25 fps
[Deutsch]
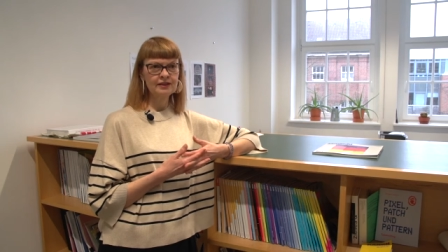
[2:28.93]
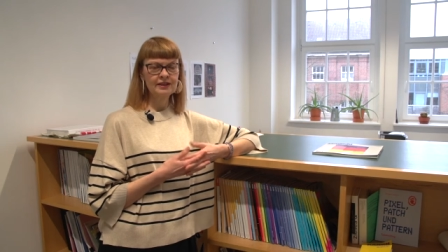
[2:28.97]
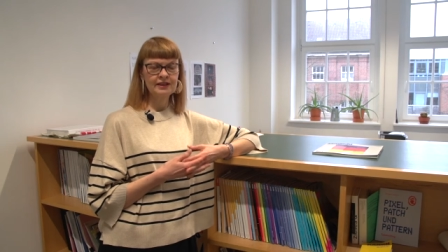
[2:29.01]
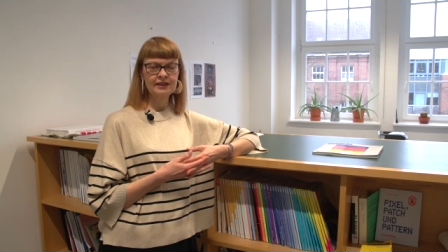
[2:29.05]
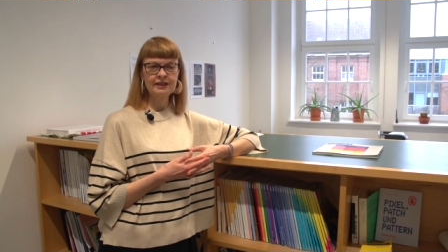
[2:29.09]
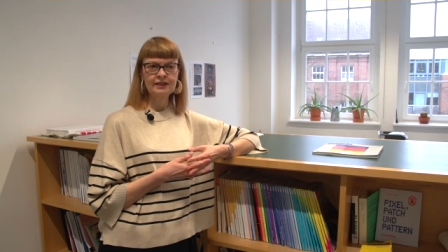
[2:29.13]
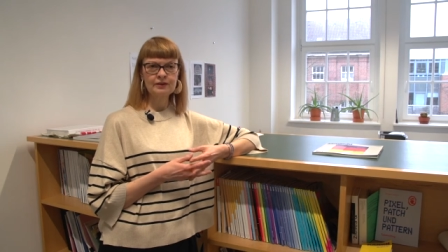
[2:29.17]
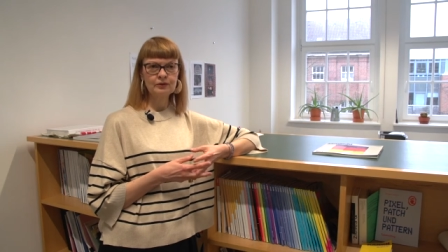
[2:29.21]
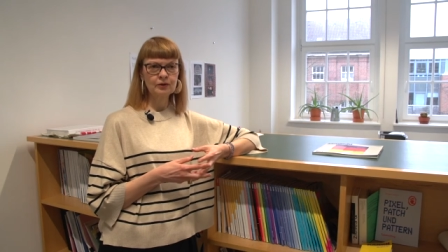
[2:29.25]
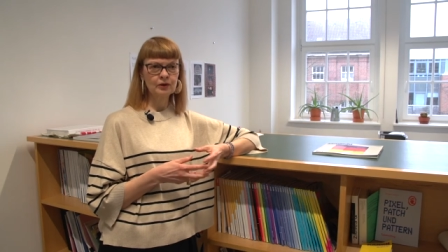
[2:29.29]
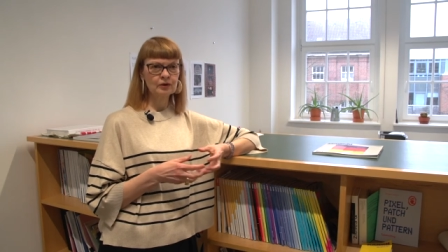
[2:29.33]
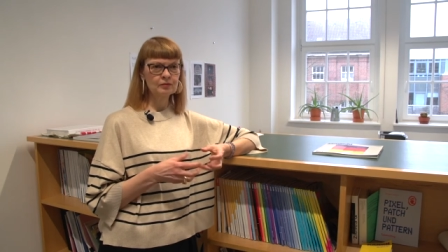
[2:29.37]

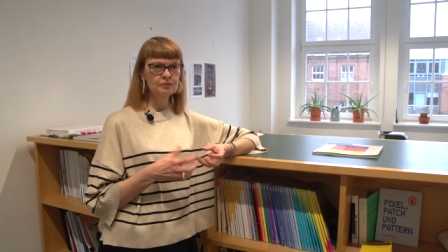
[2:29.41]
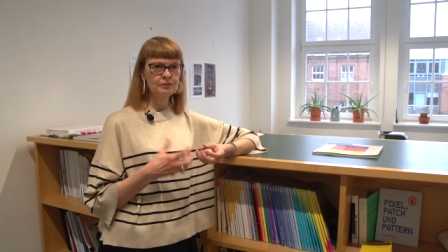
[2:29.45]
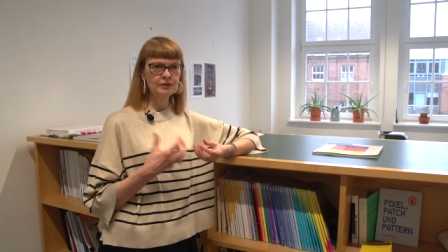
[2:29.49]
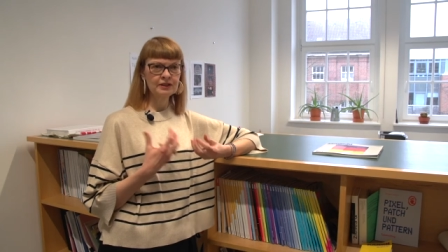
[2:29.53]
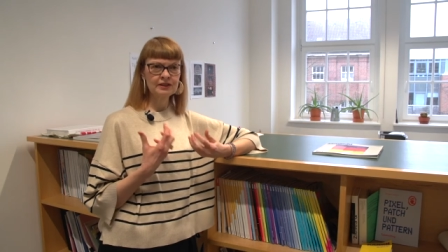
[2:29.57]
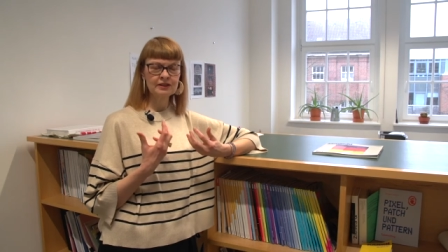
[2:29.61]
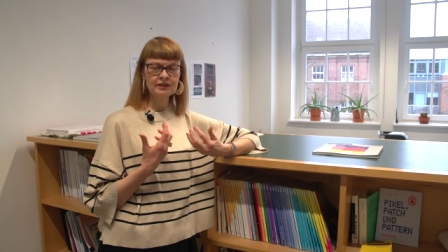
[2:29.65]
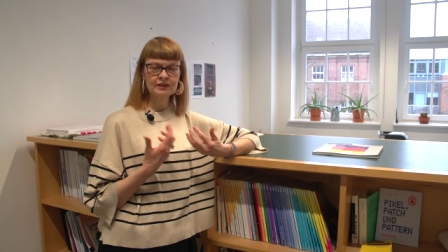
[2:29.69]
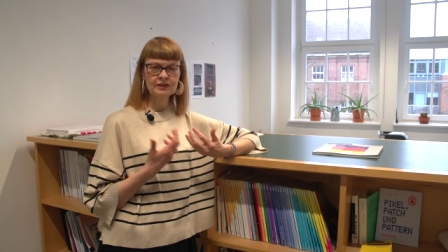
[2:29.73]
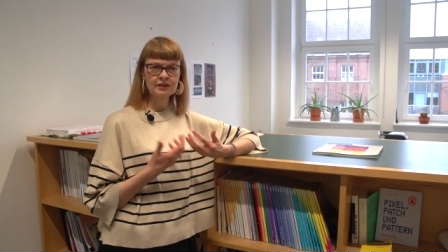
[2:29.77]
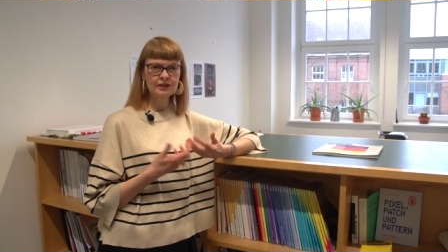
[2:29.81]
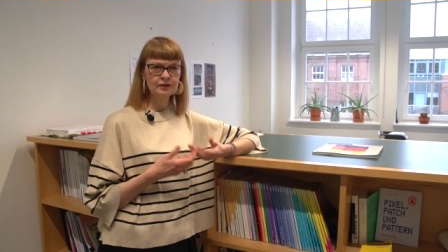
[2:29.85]
die noch ein
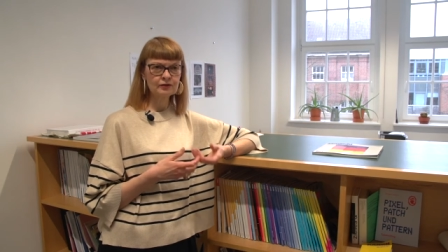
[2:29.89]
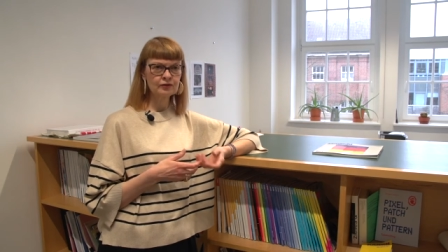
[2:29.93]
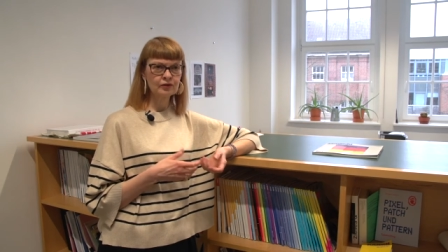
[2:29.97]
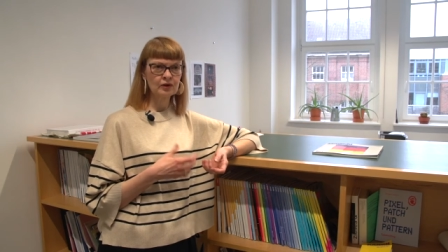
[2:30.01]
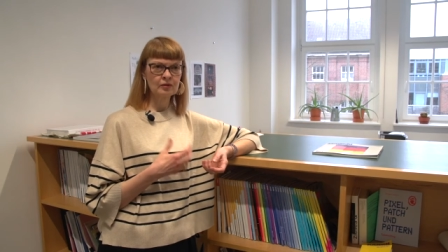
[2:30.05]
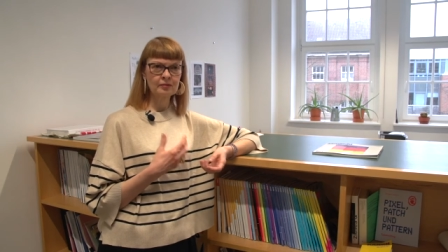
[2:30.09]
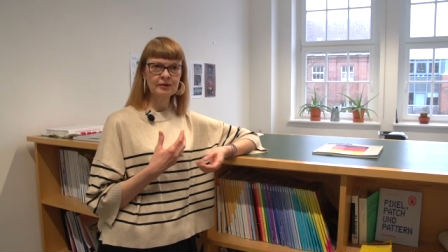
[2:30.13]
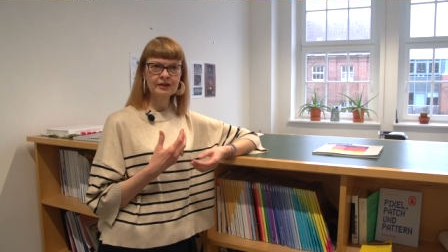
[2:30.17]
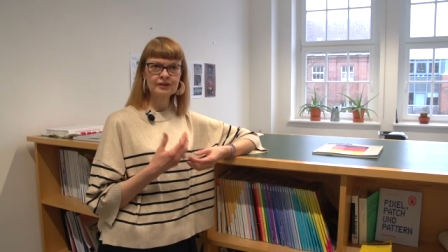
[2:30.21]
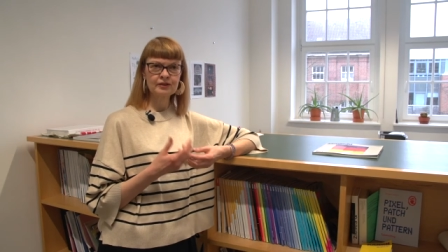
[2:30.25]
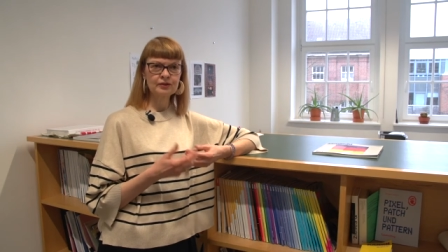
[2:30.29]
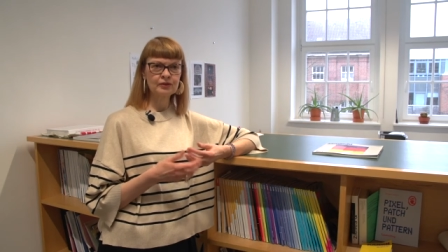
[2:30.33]
bisschen
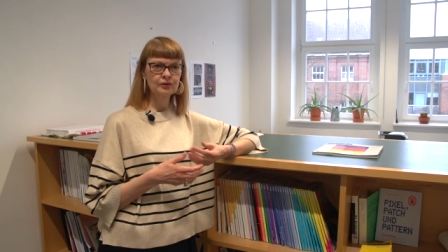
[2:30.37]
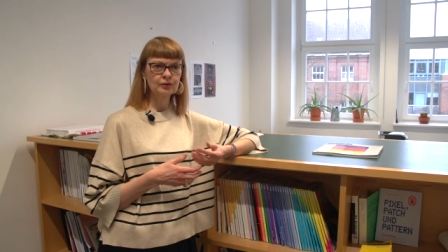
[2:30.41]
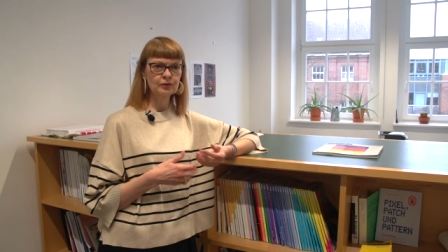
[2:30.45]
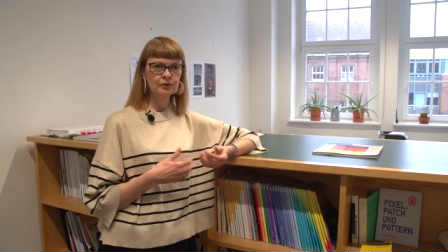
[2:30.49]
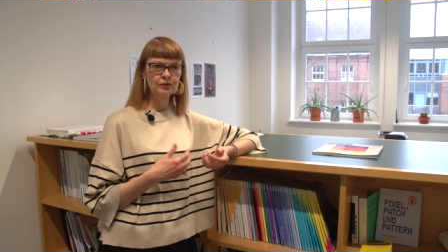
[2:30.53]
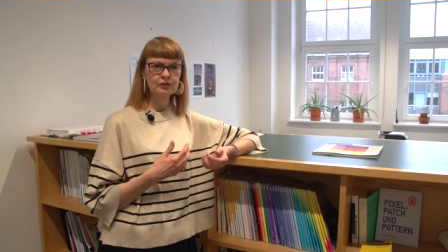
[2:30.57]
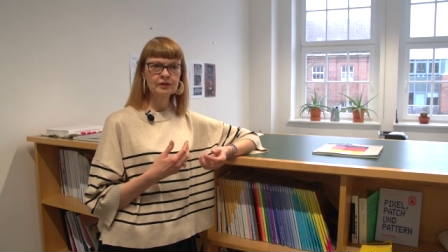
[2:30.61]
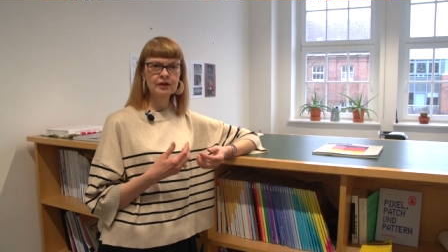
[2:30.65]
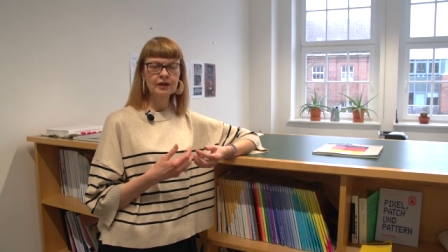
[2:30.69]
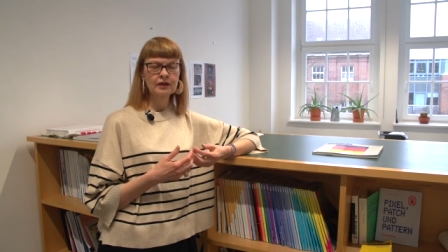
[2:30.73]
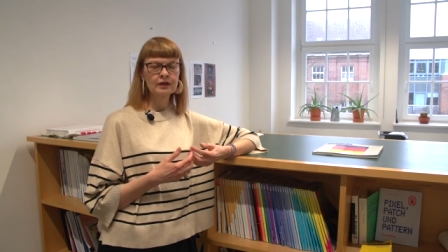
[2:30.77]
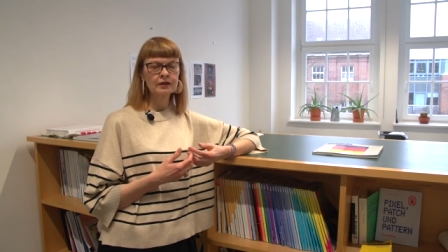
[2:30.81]

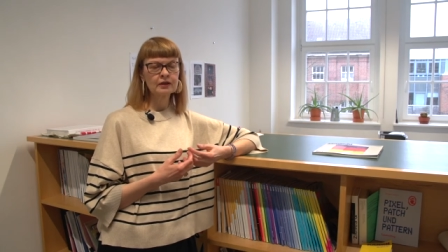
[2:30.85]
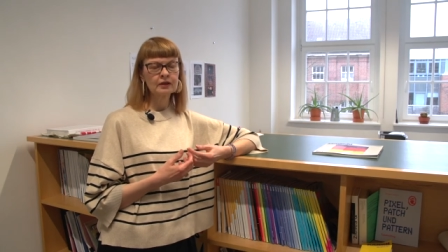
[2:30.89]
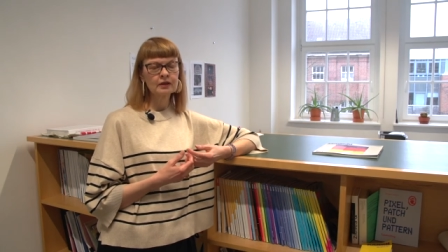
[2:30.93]
Informationen